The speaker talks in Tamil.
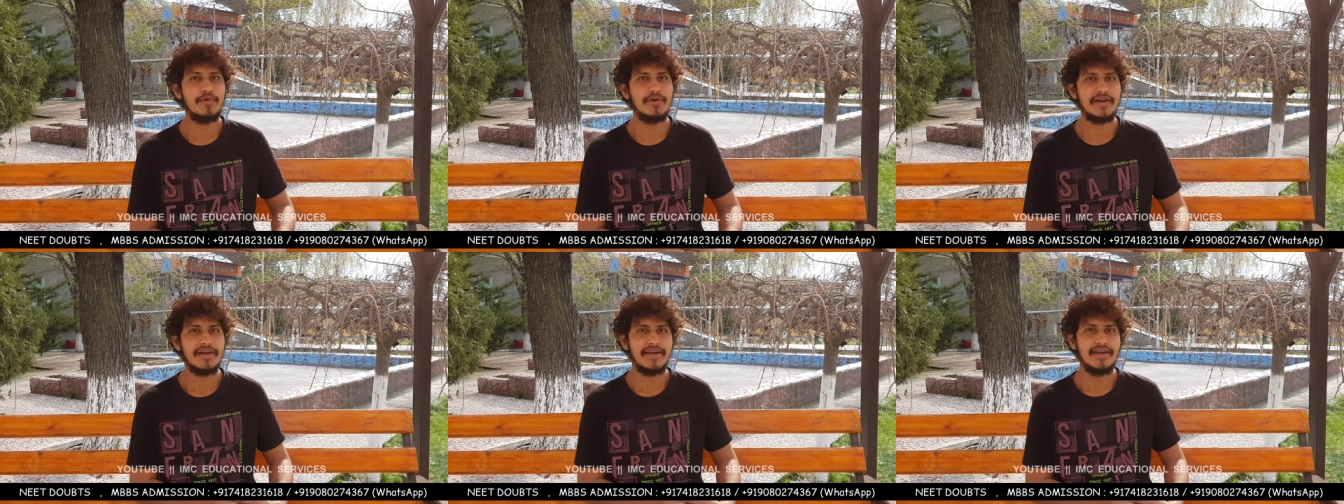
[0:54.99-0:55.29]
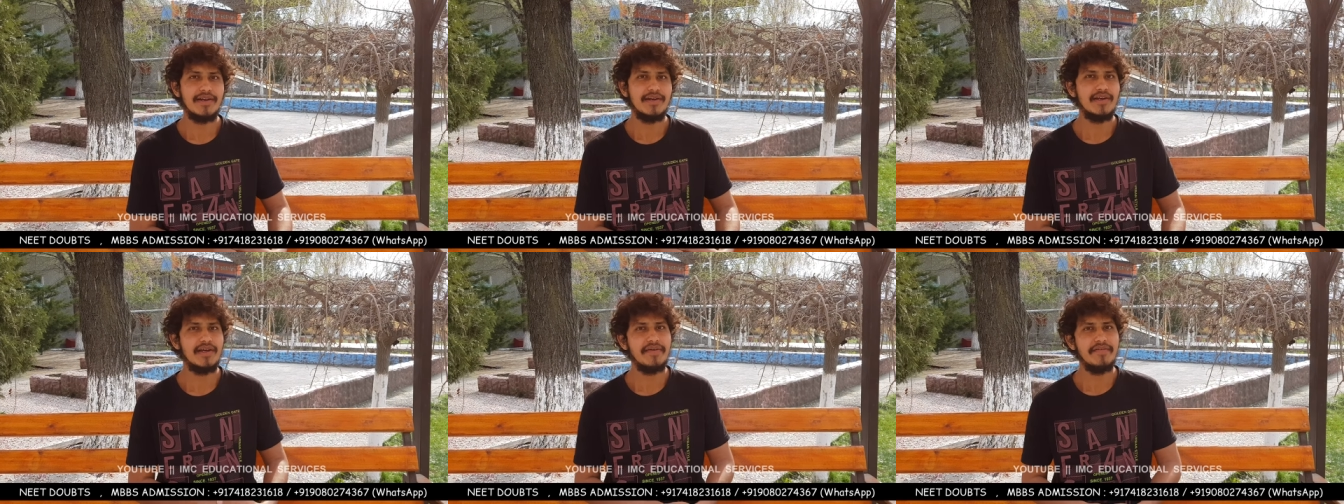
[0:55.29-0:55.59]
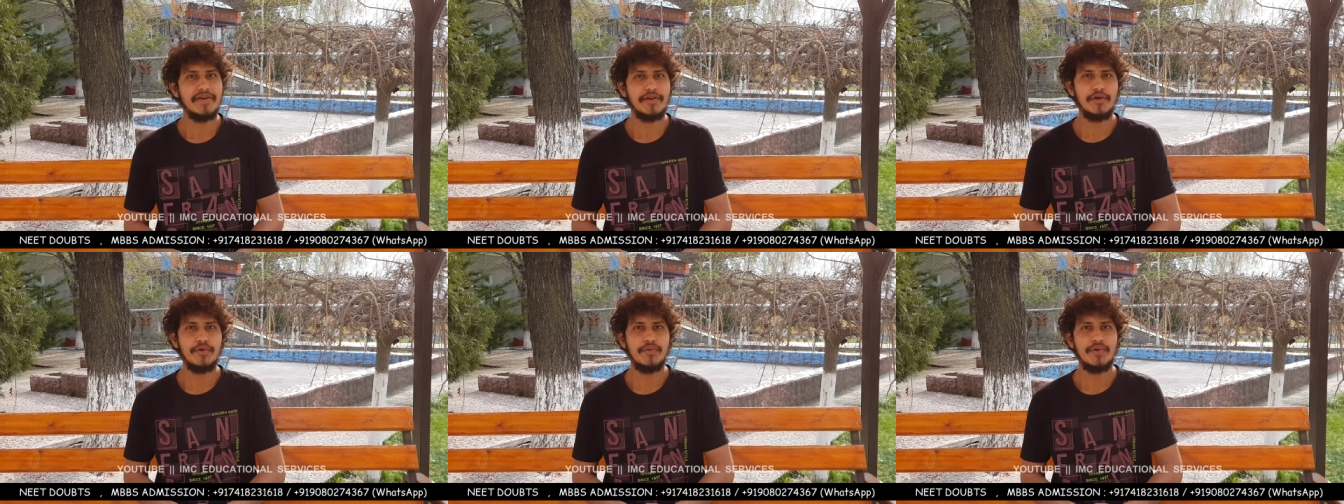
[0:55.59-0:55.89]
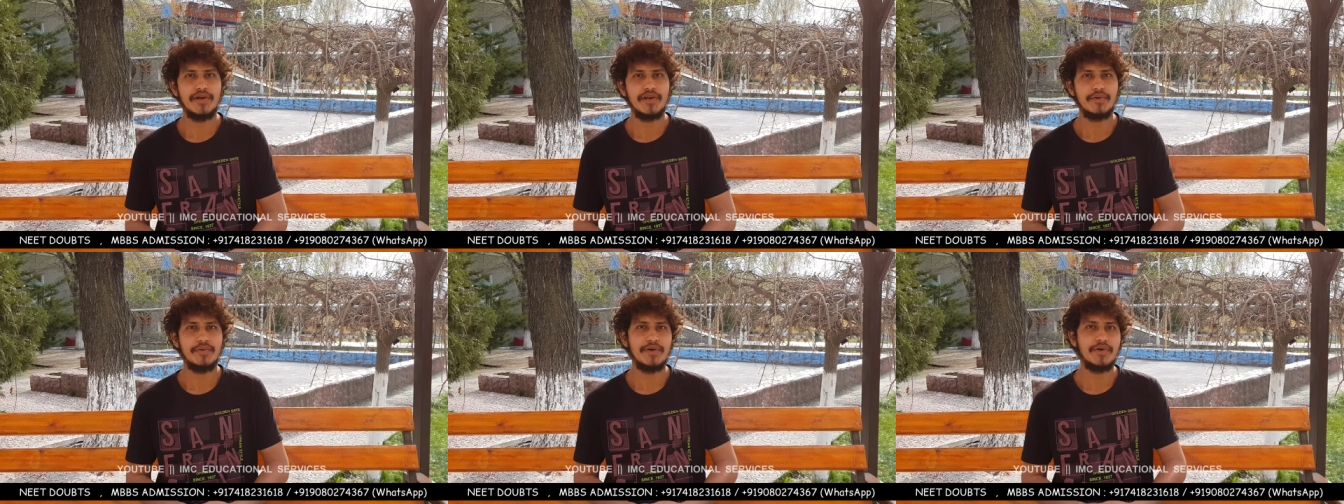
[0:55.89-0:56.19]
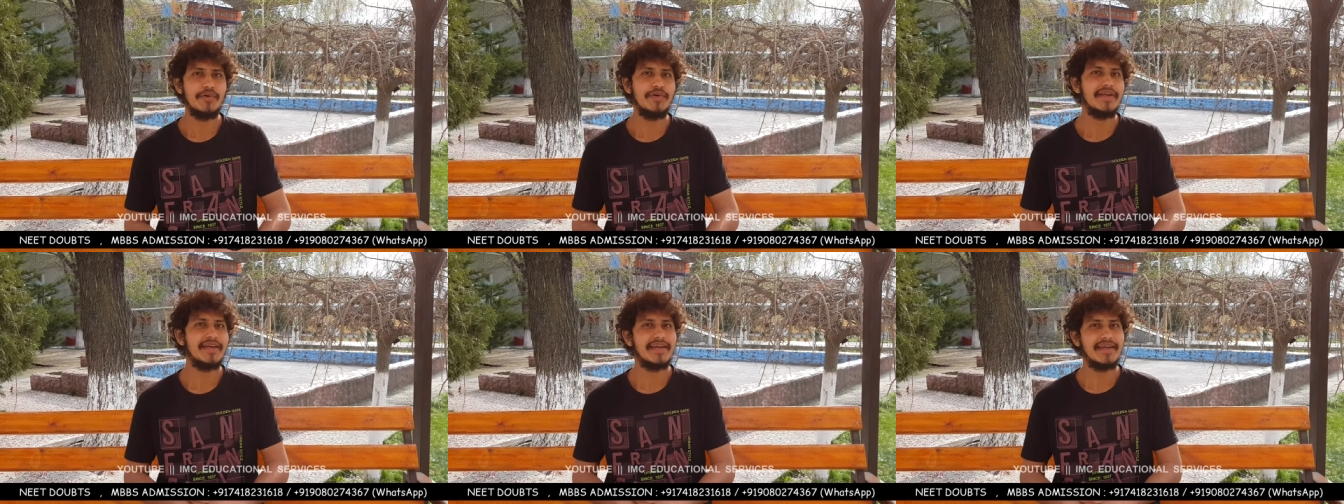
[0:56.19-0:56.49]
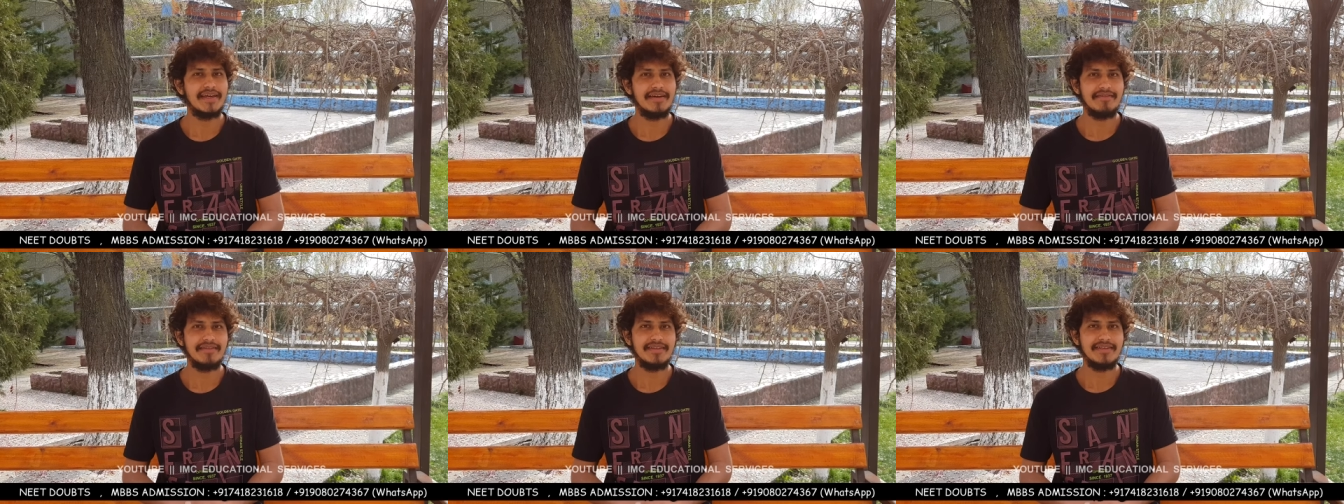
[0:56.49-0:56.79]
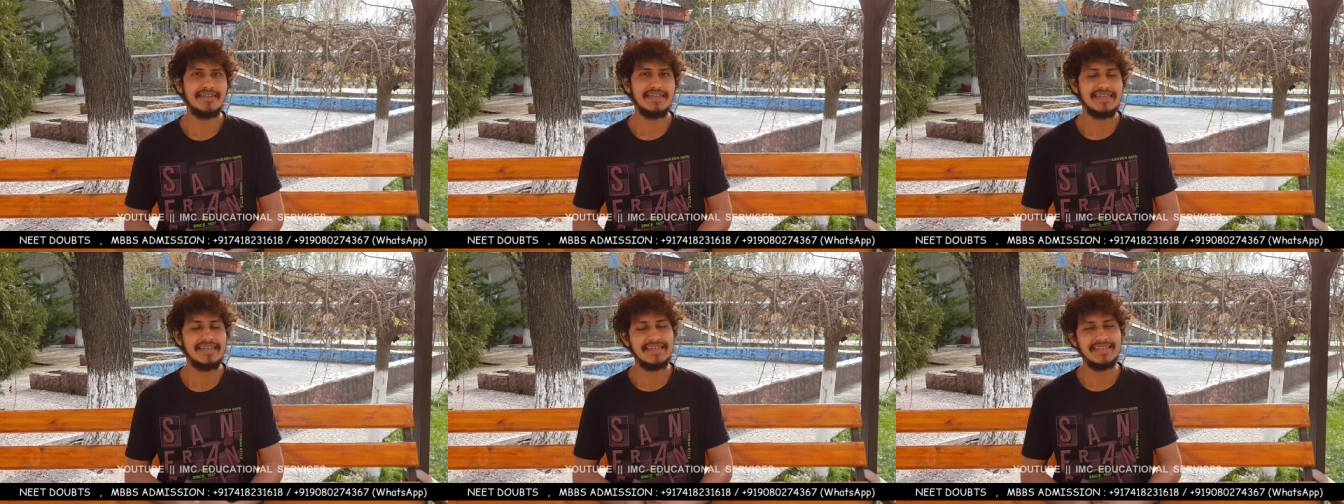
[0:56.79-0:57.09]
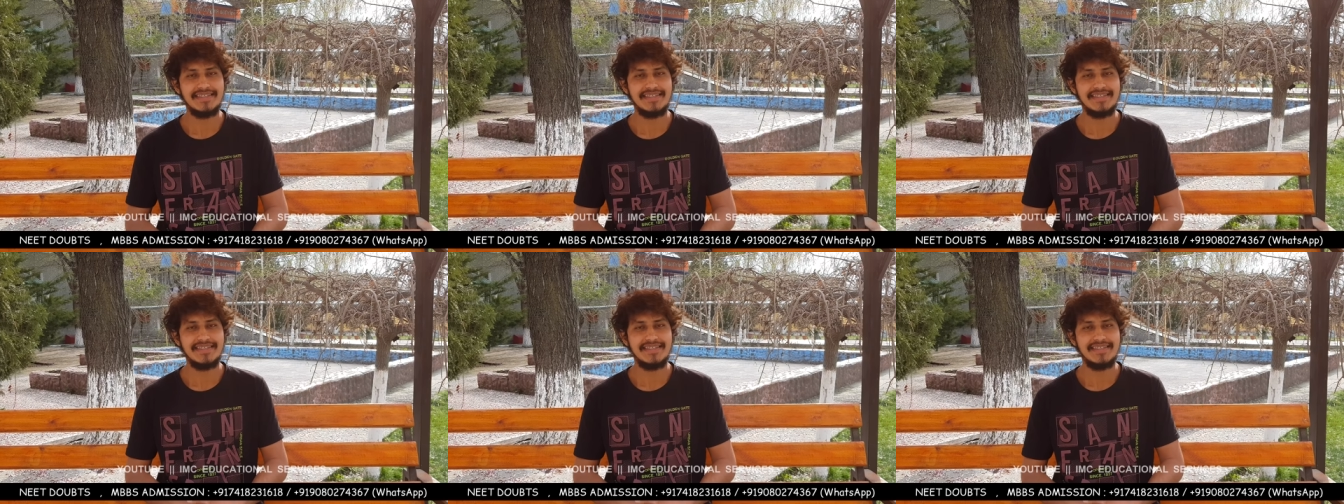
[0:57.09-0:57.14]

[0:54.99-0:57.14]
போடுற எல்லா வீடியோ உங்களுக்கு வரும் நீங்கள் வந்து